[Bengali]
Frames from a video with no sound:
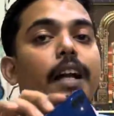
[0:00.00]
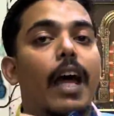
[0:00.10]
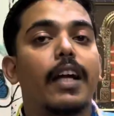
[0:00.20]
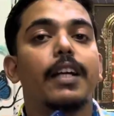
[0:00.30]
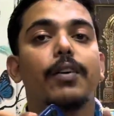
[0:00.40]

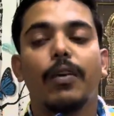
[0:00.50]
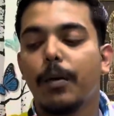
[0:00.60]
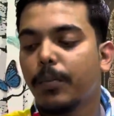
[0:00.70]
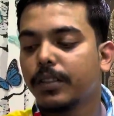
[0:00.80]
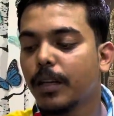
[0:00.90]
নাইনটি ফাইভ
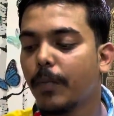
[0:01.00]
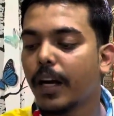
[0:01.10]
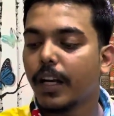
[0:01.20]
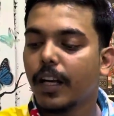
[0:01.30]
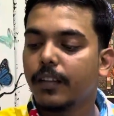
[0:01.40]
পার্সেন্ট
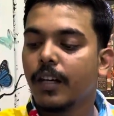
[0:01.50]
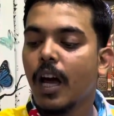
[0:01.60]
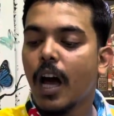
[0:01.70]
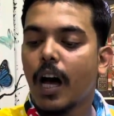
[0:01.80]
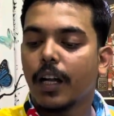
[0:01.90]
ব্যাটারি হেলথ
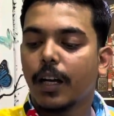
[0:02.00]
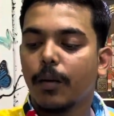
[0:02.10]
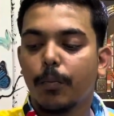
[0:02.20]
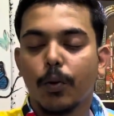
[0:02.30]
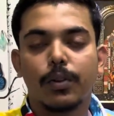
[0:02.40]
আর এখানে
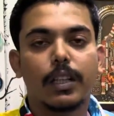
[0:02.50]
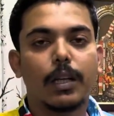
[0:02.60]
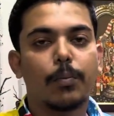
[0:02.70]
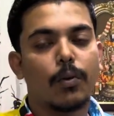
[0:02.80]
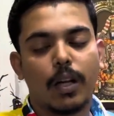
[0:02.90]

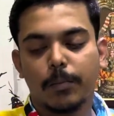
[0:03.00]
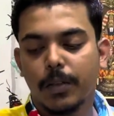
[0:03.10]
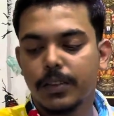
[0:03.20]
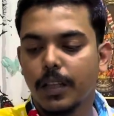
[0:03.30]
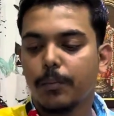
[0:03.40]
প্রত্যেকটা প্রোডাক্ট
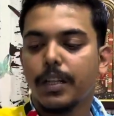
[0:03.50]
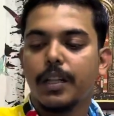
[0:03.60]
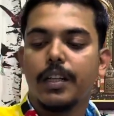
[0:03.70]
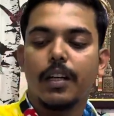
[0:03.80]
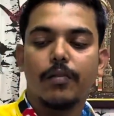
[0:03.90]
পাচ্ছেন আপনি
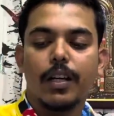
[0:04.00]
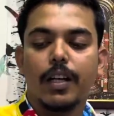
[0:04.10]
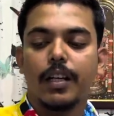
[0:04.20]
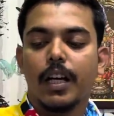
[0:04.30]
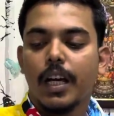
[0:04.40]
ইন্ডিয়ান
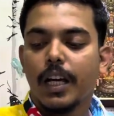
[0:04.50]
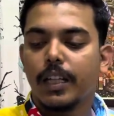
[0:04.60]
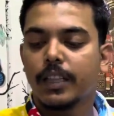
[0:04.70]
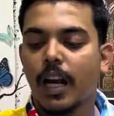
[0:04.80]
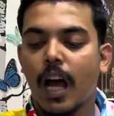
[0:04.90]
ভেরিয়েন্ট
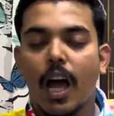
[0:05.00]
এছাড়া